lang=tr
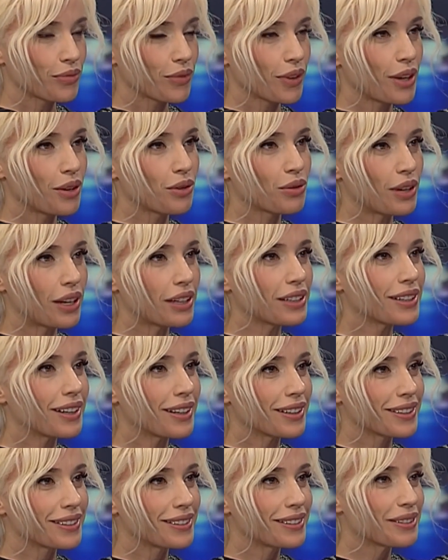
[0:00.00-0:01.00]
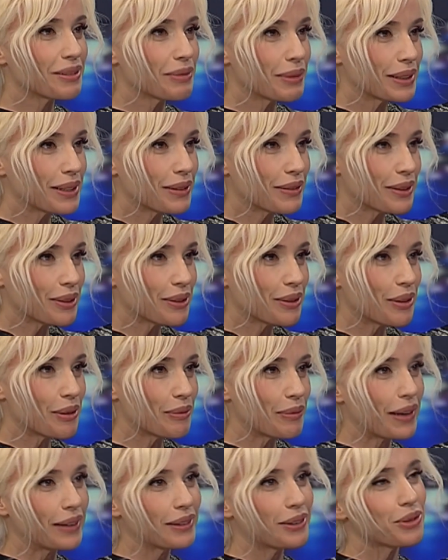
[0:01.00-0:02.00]
En güzel şarkılarını bana veriyor.
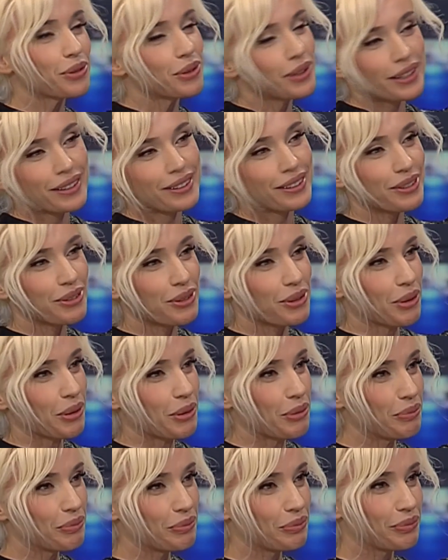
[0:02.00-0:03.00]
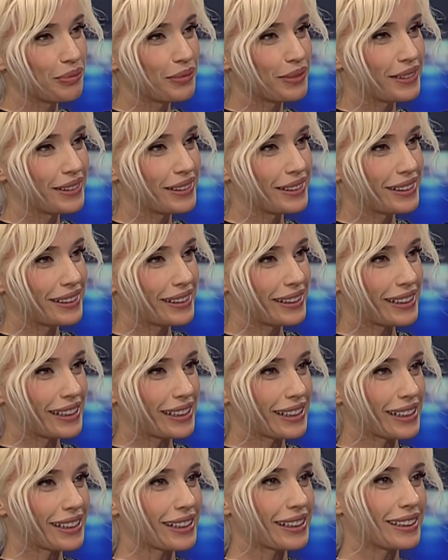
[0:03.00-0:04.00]
Ben de çok iyi taşıyorum.
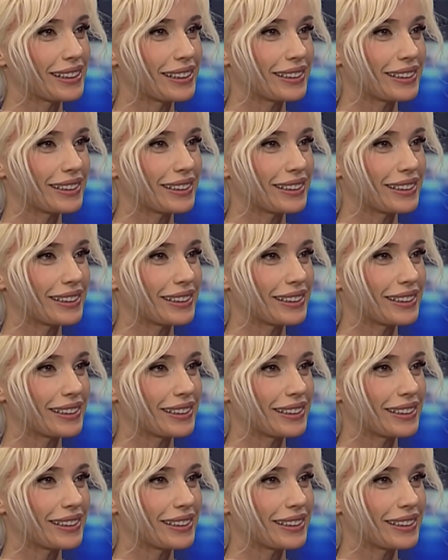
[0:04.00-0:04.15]
Dönüm